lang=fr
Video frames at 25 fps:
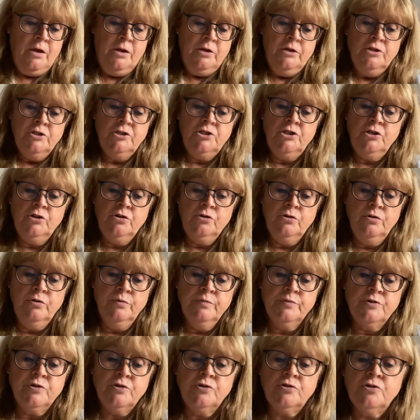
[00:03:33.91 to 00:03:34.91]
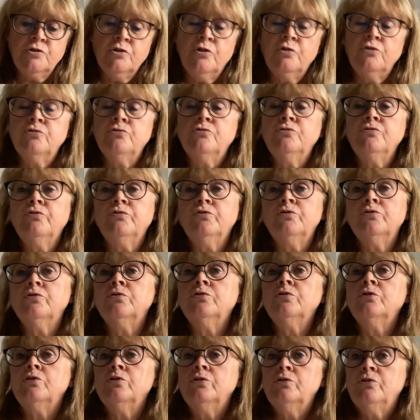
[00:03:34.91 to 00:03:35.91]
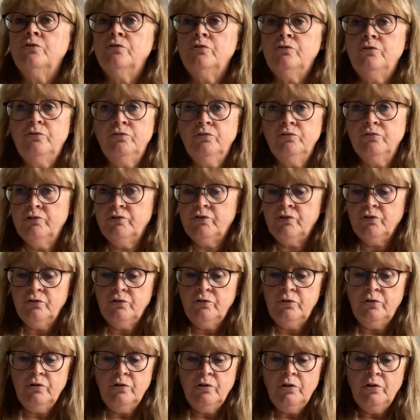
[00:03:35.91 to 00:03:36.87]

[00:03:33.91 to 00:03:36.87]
Jérôme se sent de nouveau tout seul,